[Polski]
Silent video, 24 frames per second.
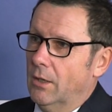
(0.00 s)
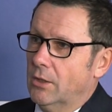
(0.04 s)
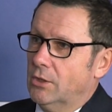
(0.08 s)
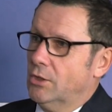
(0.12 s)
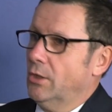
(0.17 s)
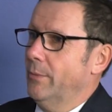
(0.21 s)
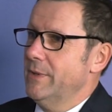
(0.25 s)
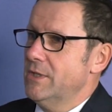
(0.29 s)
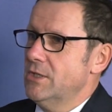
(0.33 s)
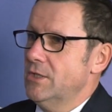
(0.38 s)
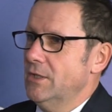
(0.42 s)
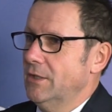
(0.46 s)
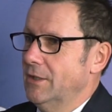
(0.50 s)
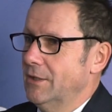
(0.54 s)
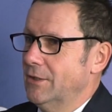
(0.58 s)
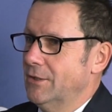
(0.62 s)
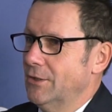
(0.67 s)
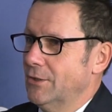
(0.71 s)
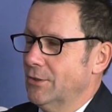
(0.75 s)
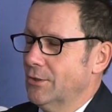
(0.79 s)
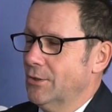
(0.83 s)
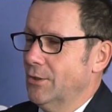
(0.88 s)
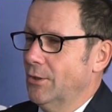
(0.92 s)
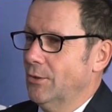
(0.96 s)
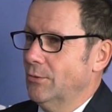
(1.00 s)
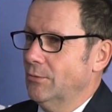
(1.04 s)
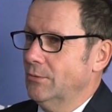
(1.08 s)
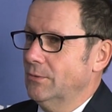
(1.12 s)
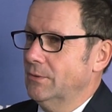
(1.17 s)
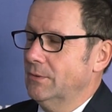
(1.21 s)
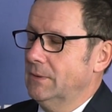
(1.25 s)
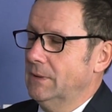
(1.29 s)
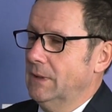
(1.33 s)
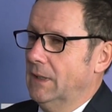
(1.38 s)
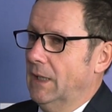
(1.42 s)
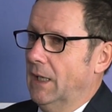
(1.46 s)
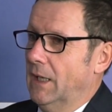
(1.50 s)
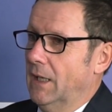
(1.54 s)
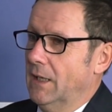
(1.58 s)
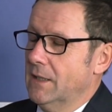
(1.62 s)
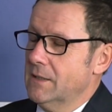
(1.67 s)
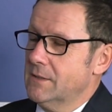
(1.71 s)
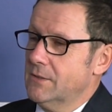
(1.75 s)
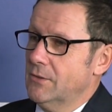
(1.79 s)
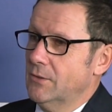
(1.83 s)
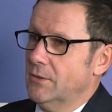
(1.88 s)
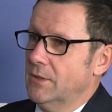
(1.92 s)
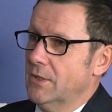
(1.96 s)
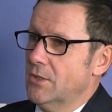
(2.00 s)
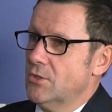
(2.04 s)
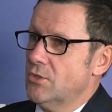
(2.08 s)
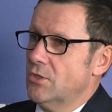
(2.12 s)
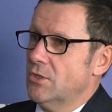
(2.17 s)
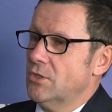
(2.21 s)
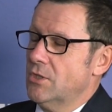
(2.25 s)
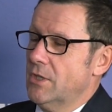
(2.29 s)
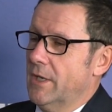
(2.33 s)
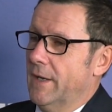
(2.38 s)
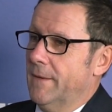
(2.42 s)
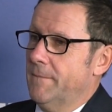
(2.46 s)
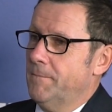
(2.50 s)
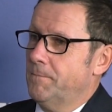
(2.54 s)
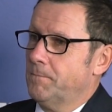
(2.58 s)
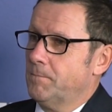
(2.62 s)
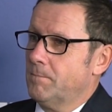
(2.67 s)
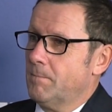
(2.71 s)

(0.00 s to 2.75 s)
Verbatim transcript: kto będzie jedynką na Sądeczyźnie?